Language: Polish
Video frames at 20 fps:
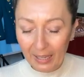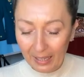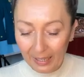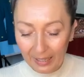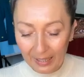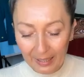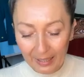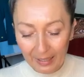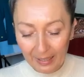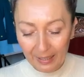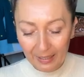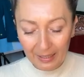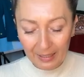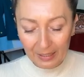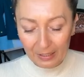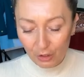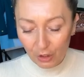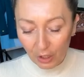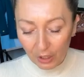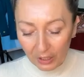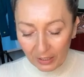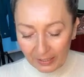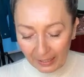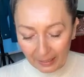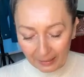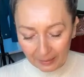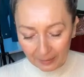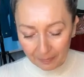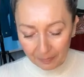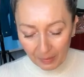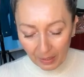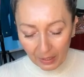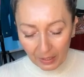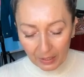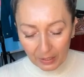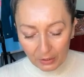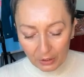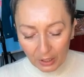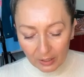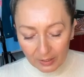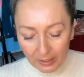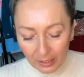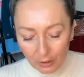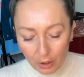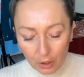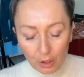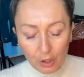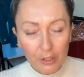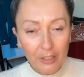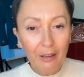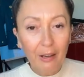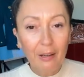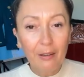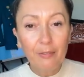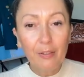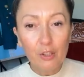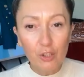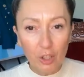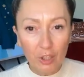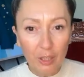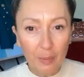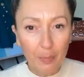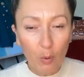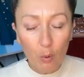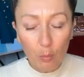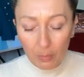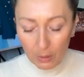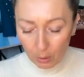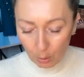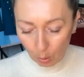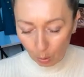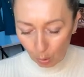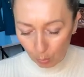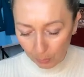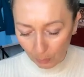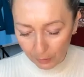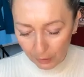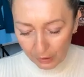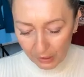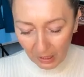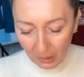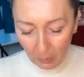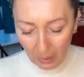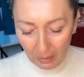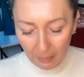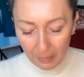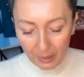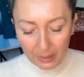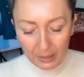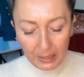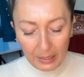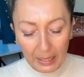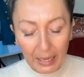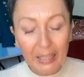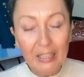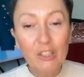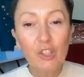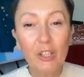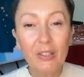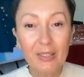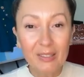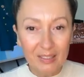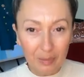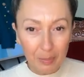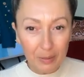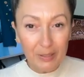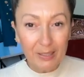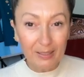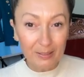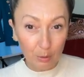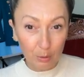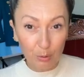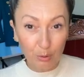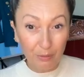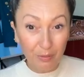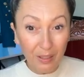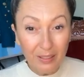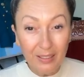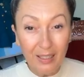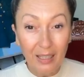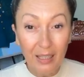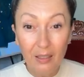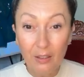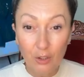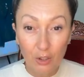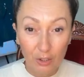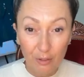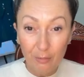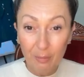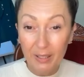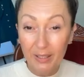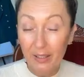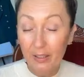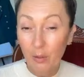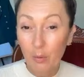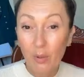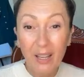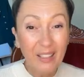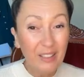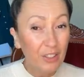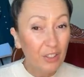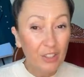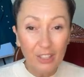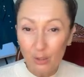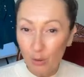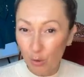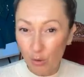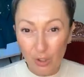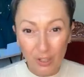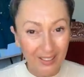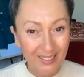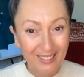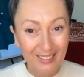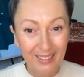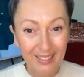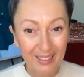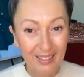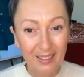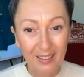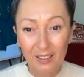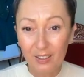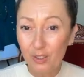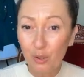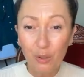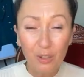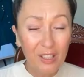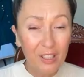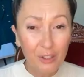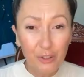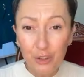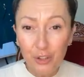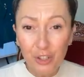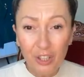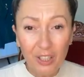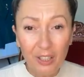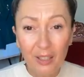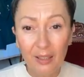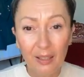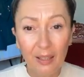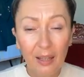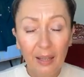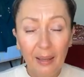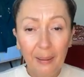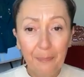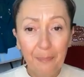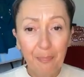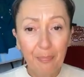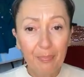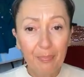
E, czy, I tak, nie tracisz na wilżenia po umyciu, już powiedziałam, e, i że dyscyplina stosowania, czyli w miarę regularnie, nie codziennie, co ileś dni,